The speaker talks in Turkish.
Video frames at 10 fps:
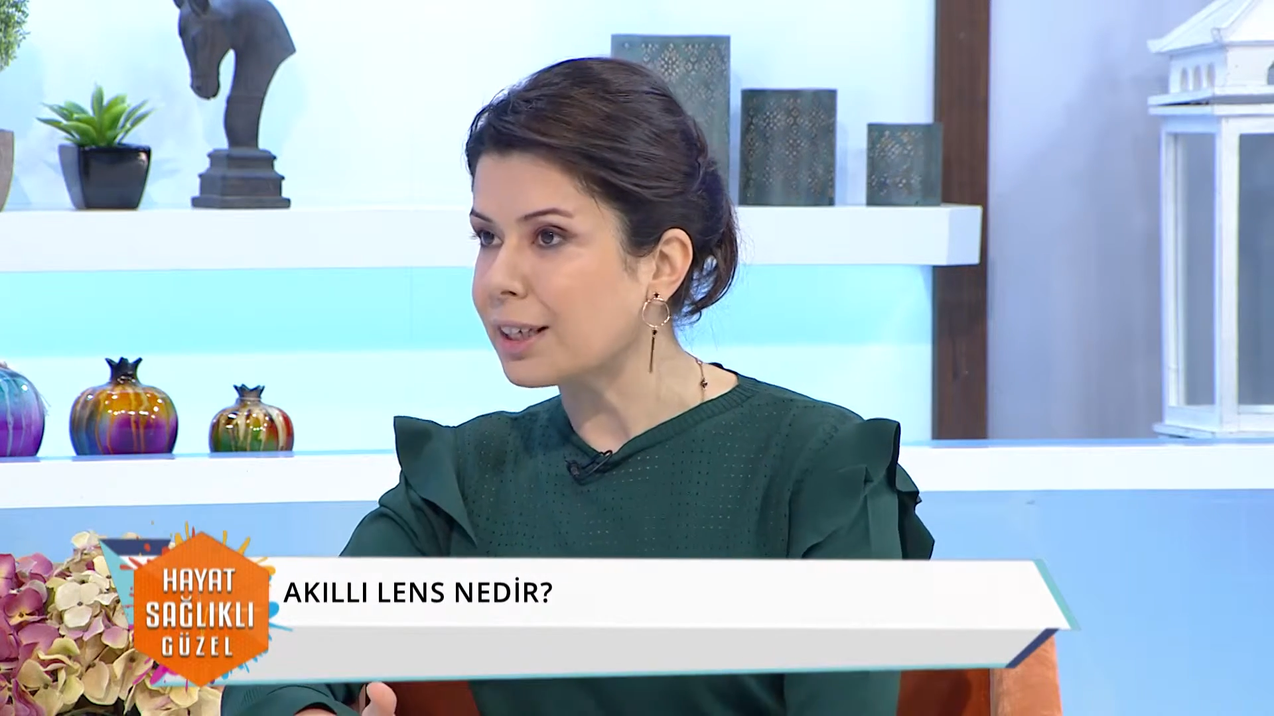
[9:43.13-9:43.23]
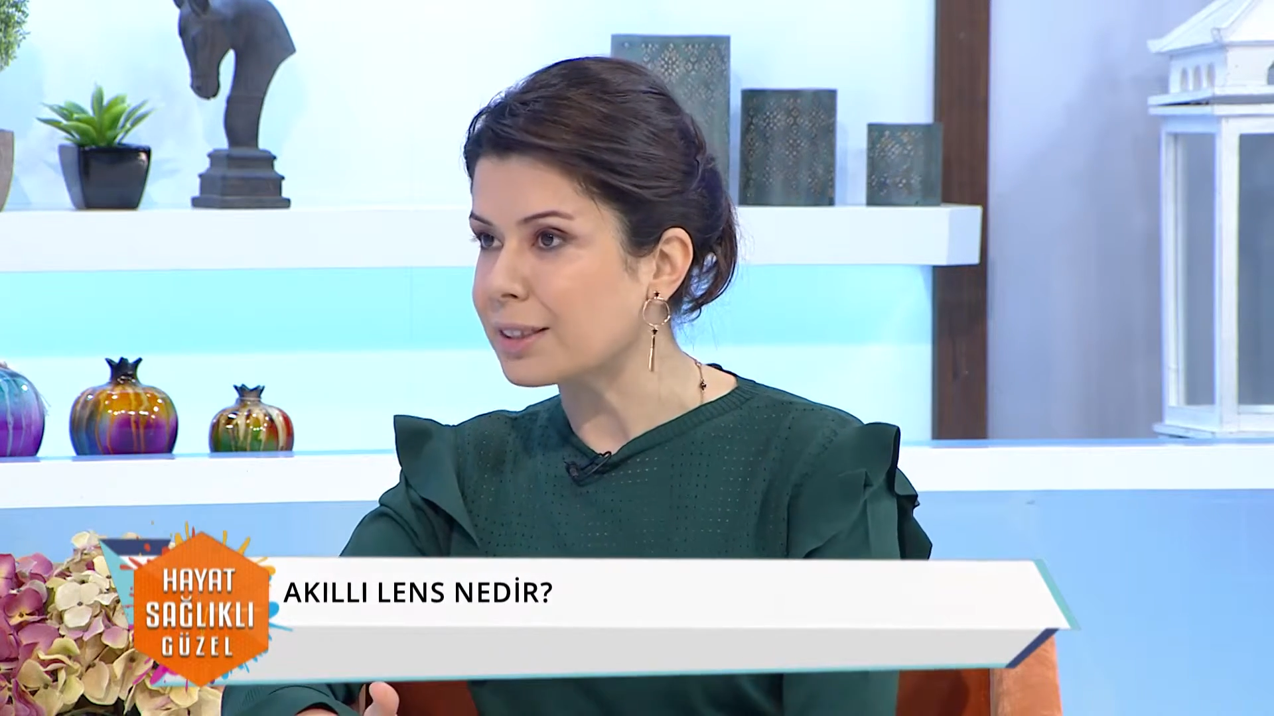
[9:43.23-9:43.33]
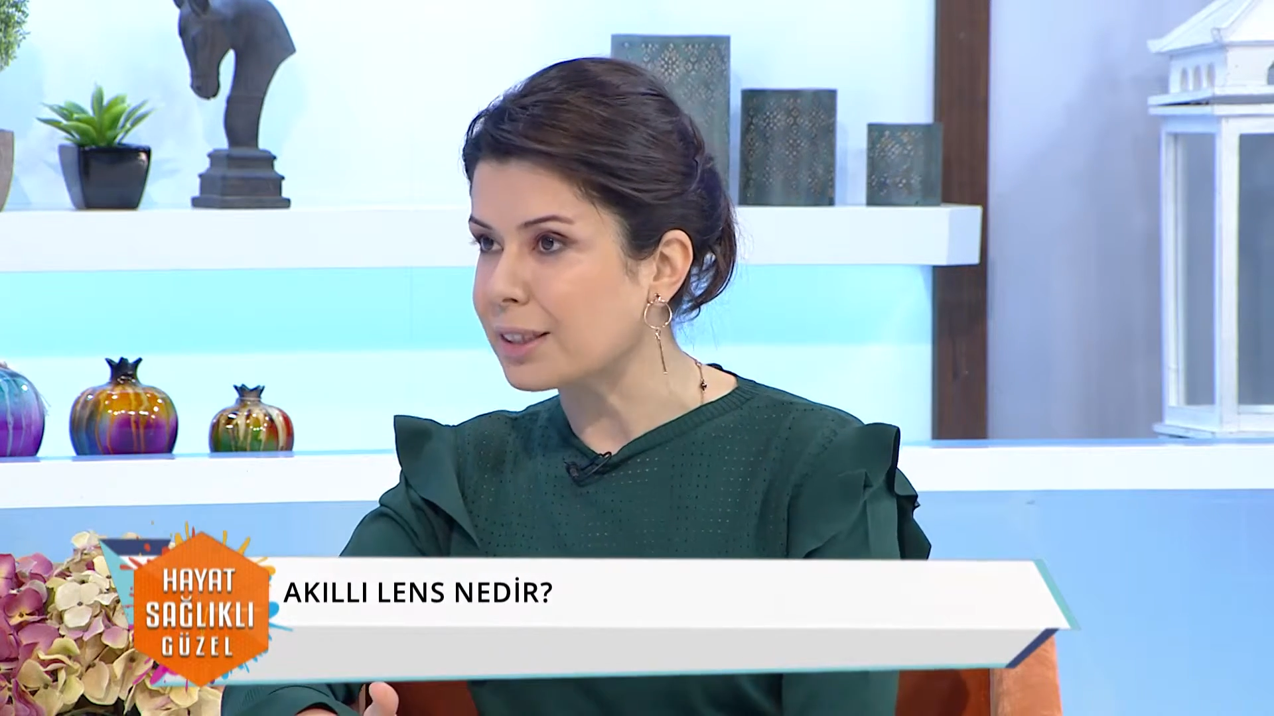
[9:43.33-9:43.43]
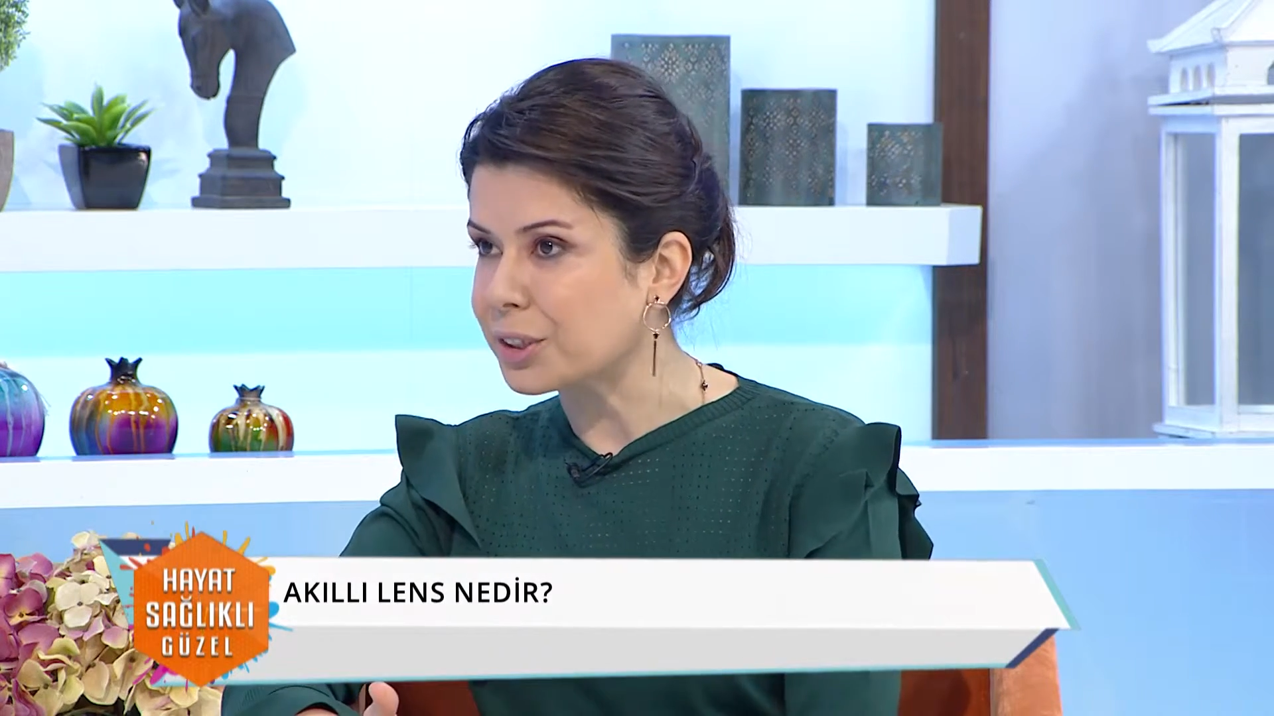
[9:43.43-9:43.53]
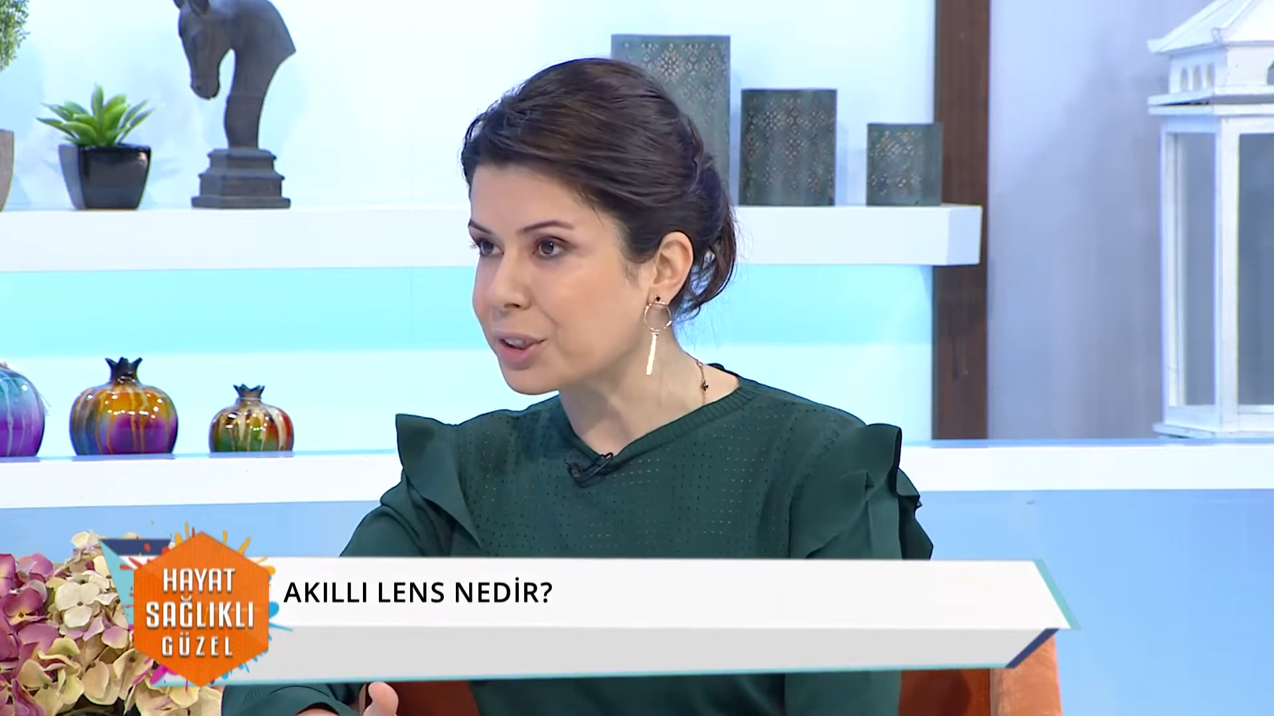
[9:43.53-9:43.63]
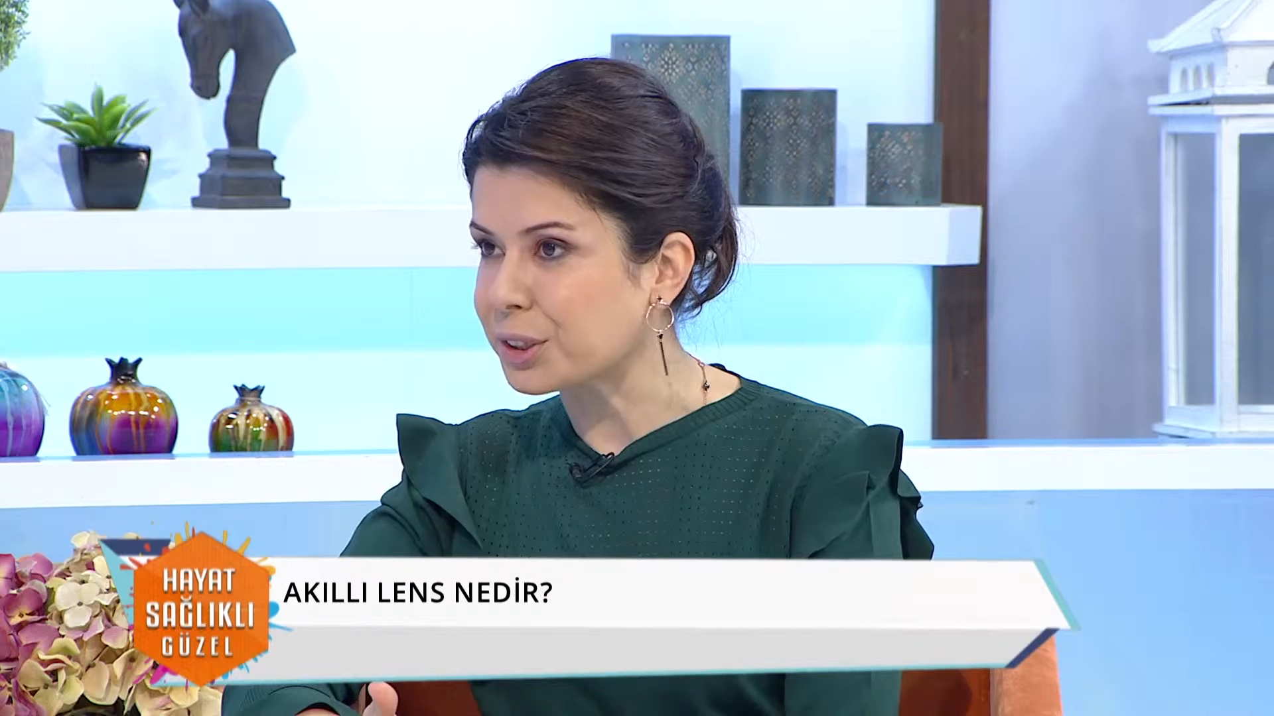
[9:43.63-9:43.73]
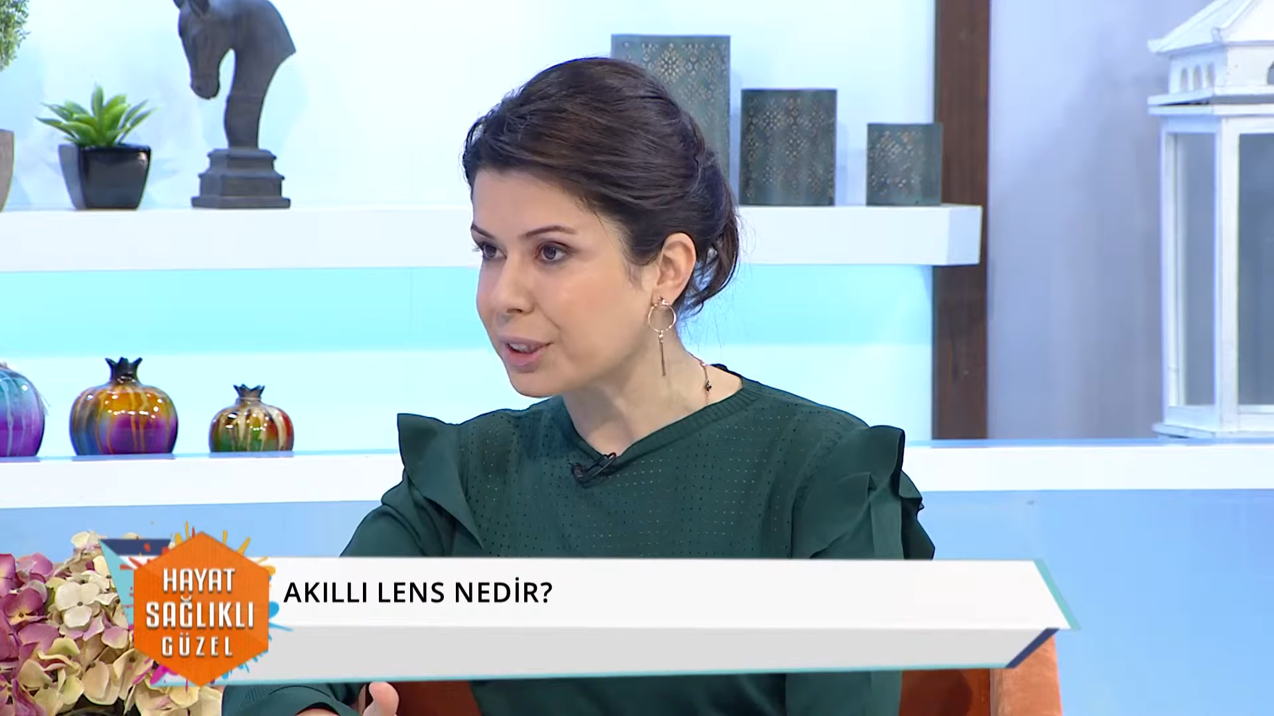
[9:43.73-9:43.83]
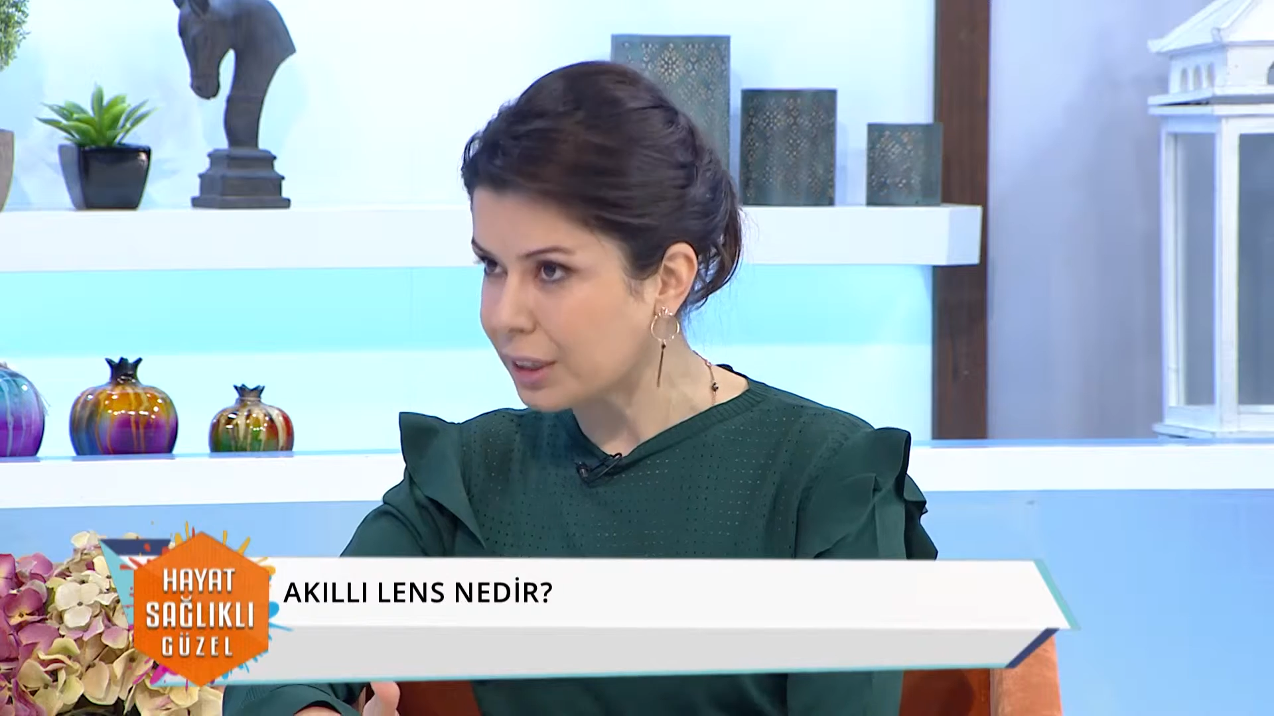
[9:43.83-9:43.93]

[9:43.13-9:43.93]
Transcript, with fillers: lensler çıktı.